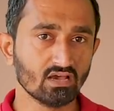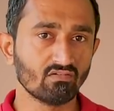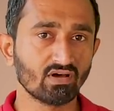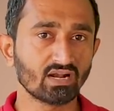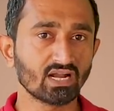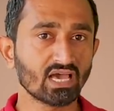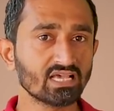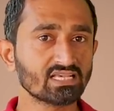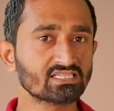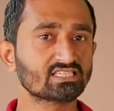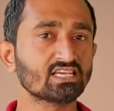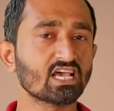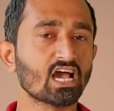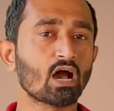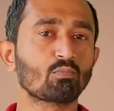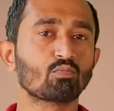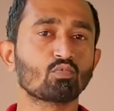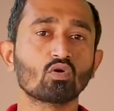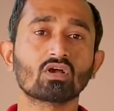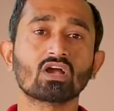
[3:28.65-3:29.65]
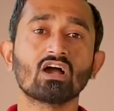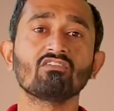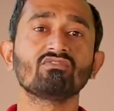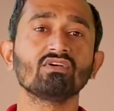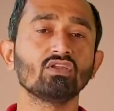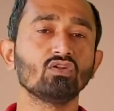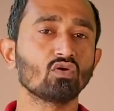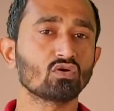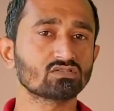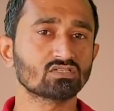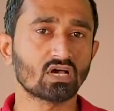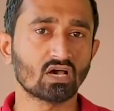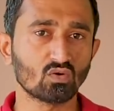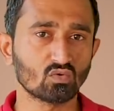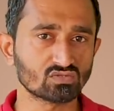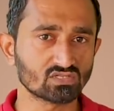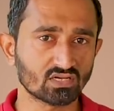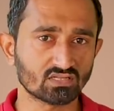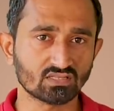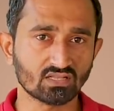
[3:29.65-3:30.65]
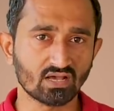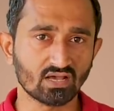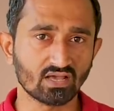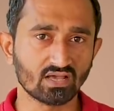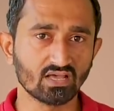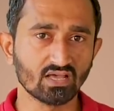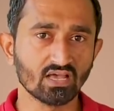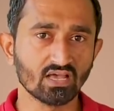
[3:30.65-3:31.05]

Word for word: वरना इससे आपको काफ़ी नुकसान हो सकता है